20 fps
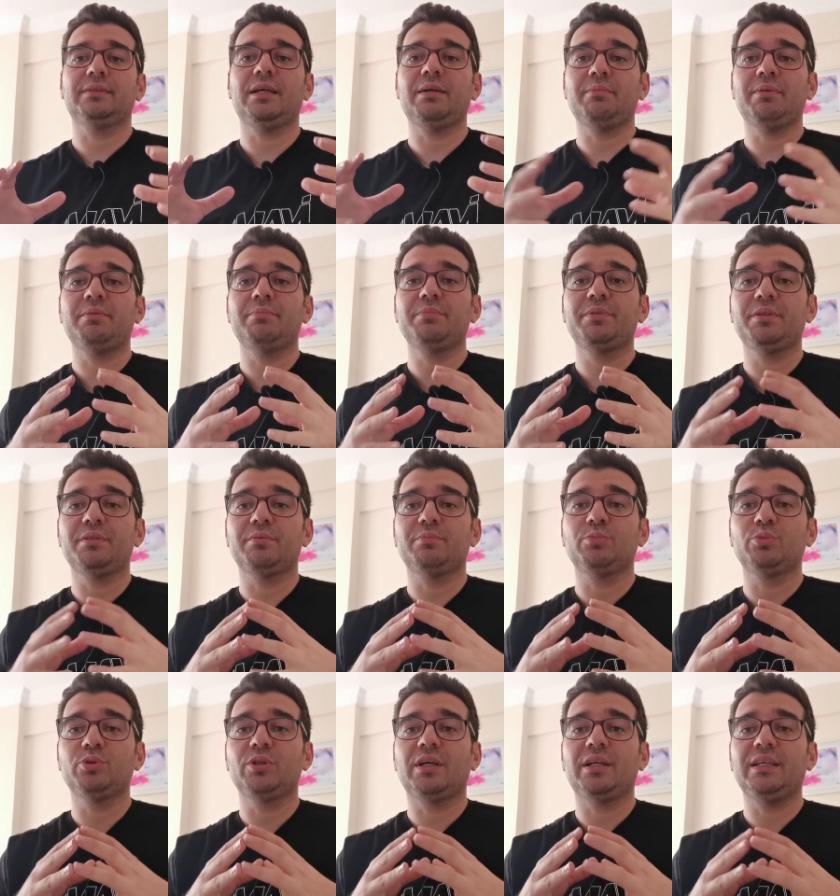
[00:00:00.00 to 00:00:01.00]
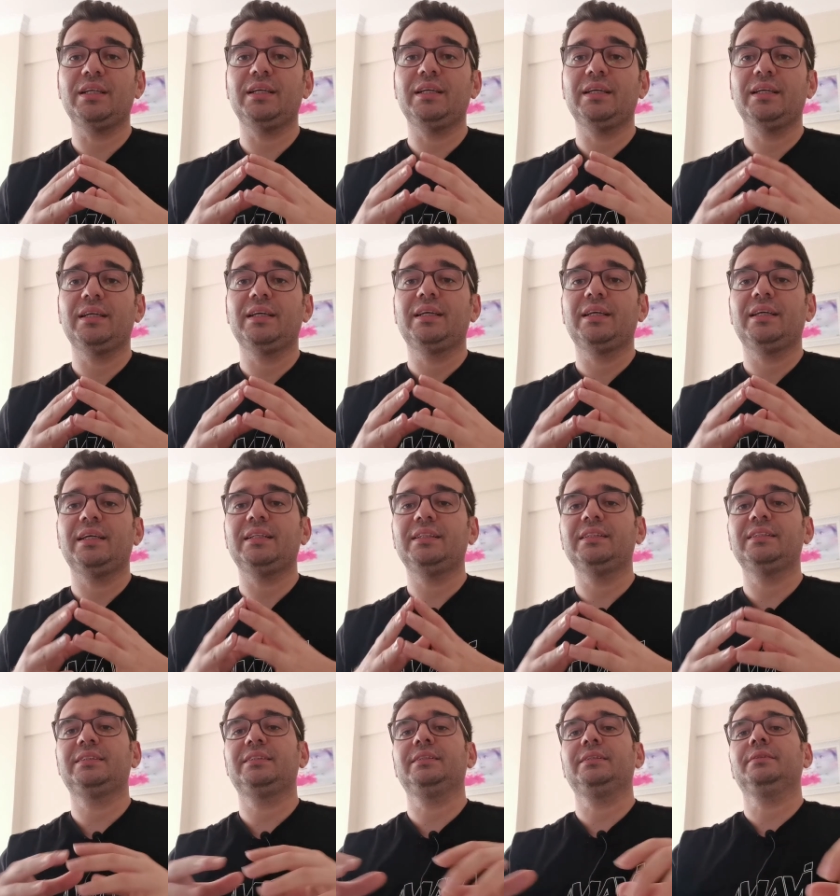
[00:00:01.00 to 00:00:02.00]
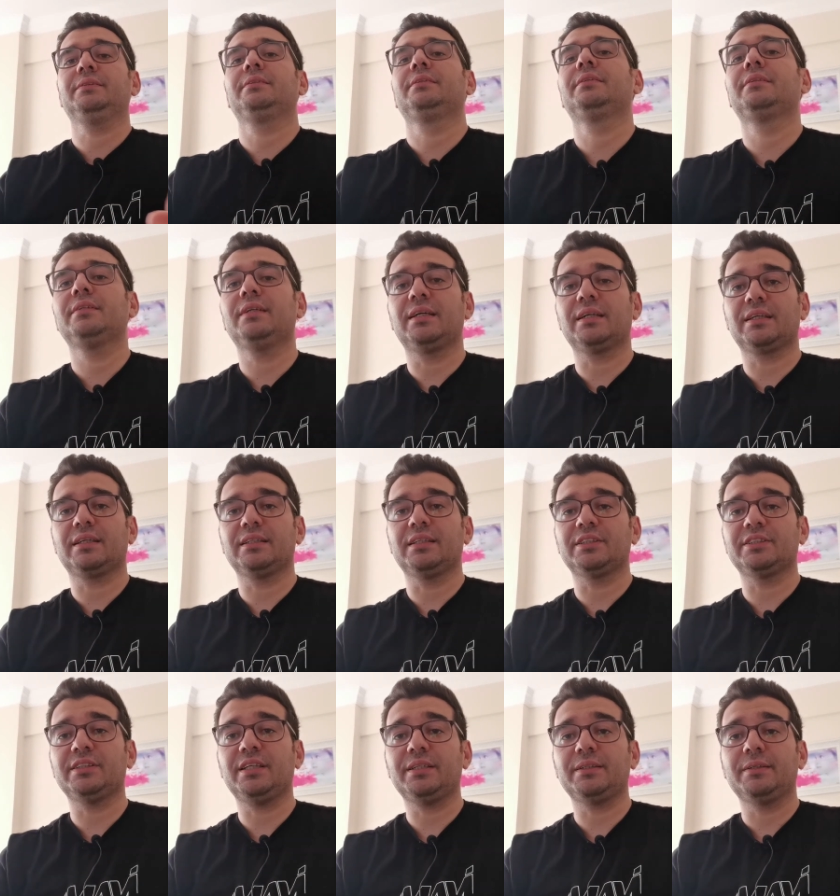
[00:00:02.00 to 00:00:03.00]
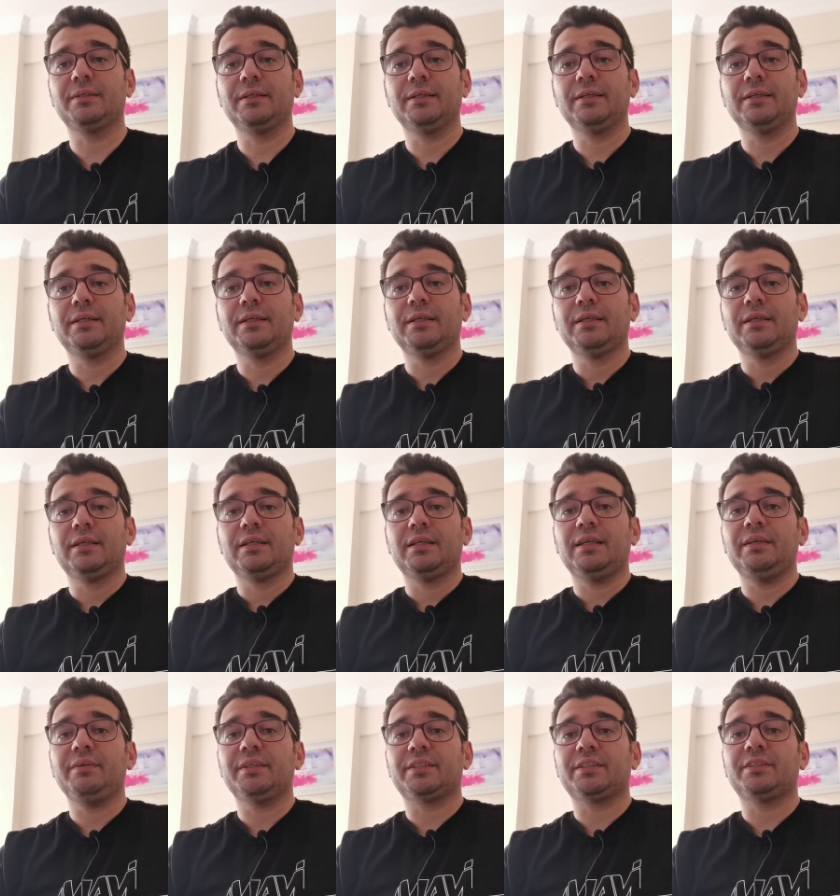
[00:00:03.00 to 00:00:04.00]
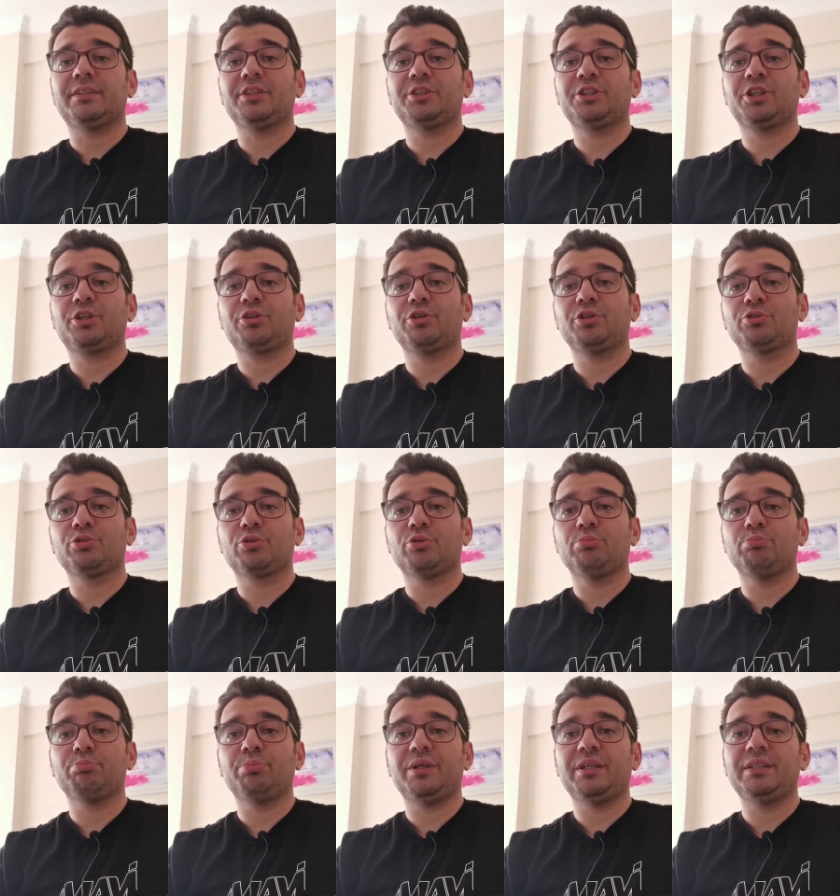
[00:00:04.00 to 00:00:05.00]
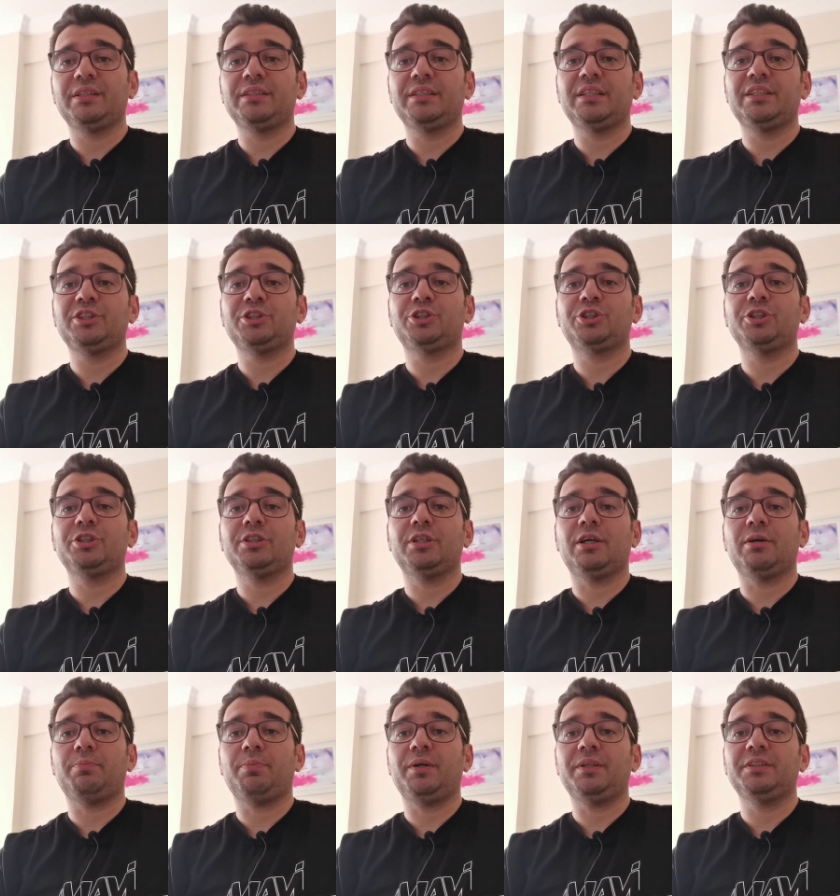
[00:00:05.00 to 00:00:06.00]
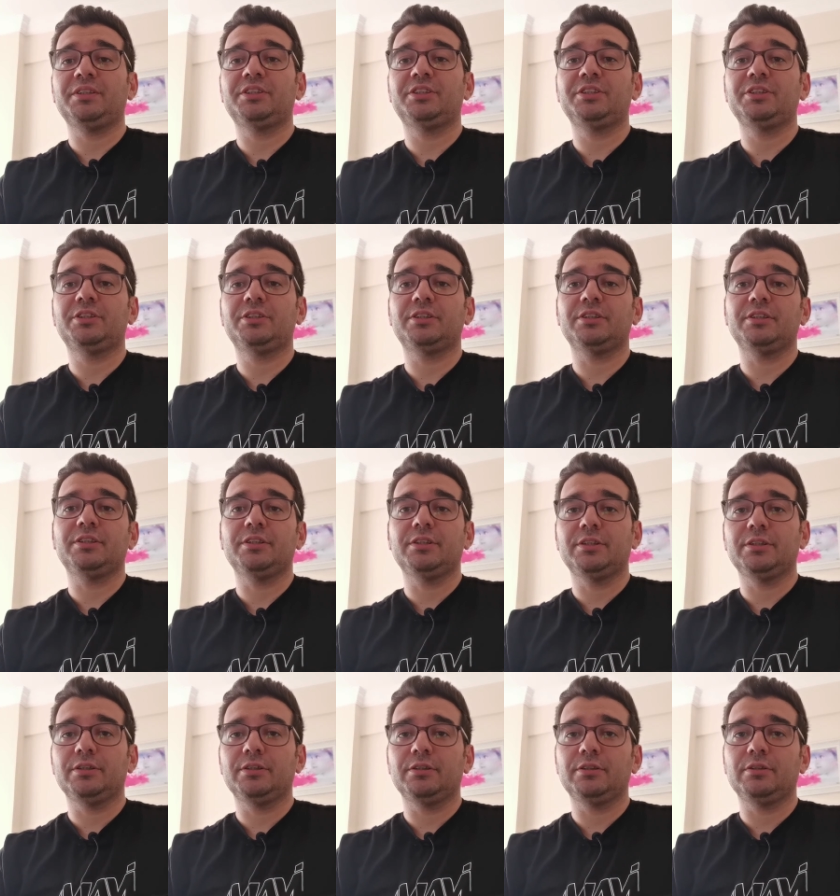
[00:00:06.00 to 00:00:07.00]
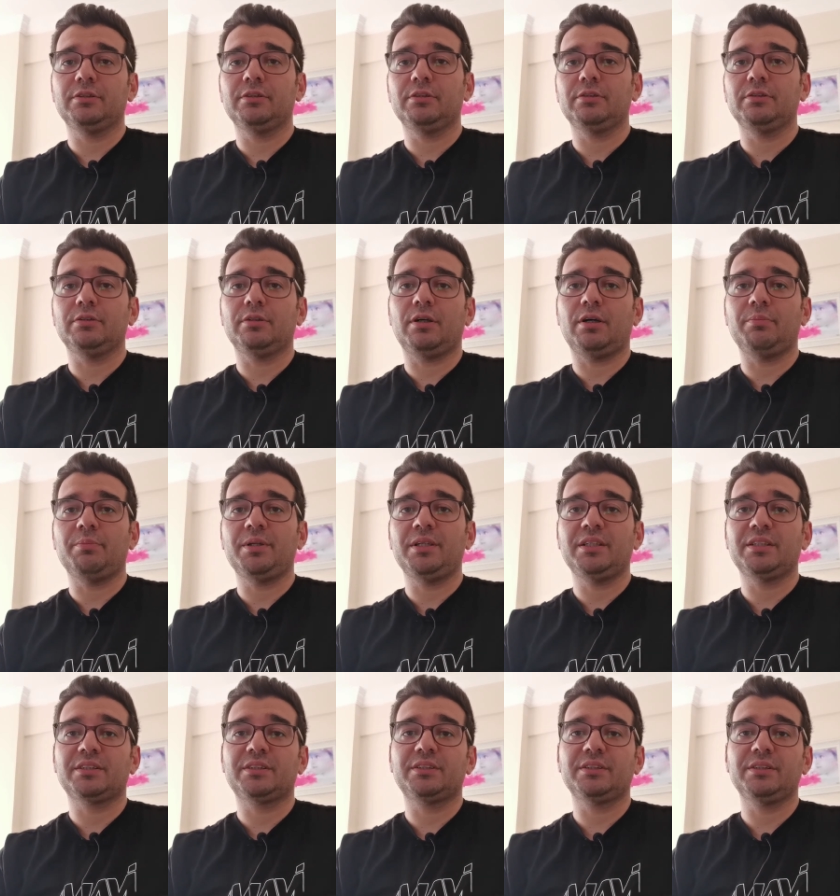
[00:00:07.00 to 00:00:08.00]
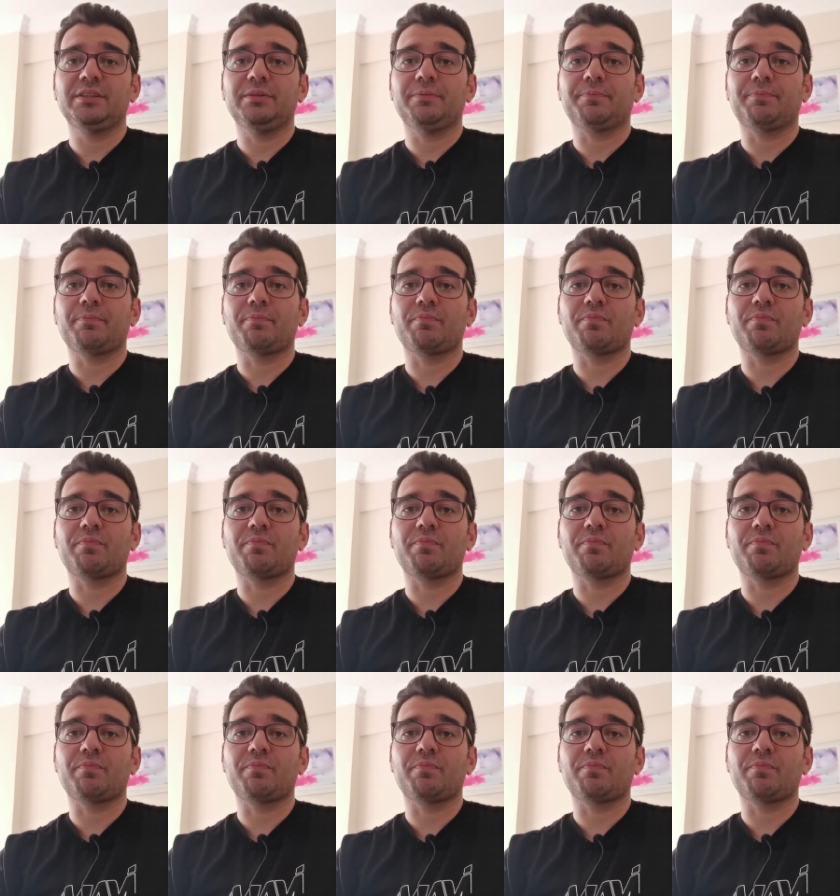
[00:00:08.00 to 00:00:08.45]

hemen bir müdahale edilsin arkadaşlar. Evet teşekkür ediyorum beni dinlediğiniz için apandisit e, ameliyatı